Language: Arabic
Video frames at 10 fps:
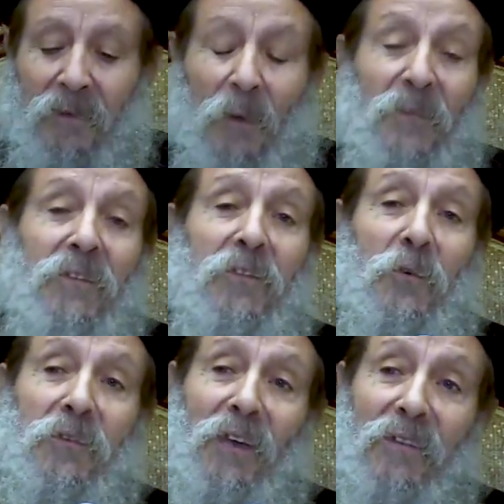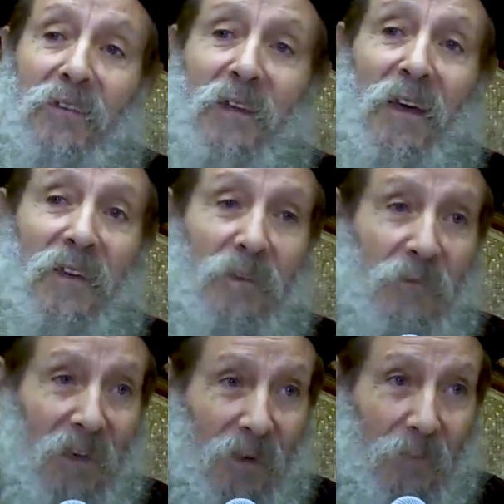طب أنت كنت هتديها خاتم
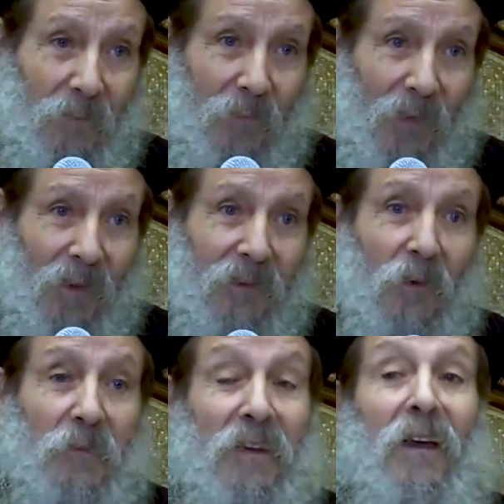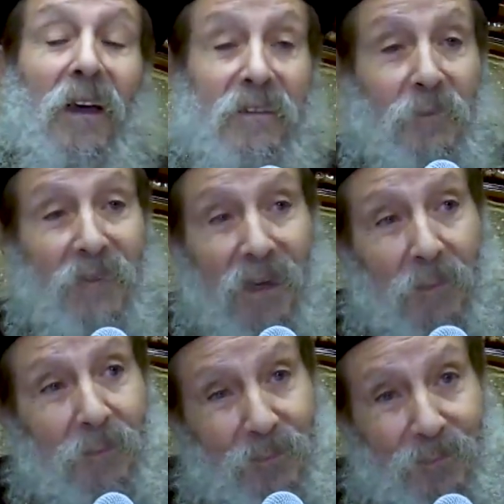ذهب أنت لو جبت لها خاتم ذهب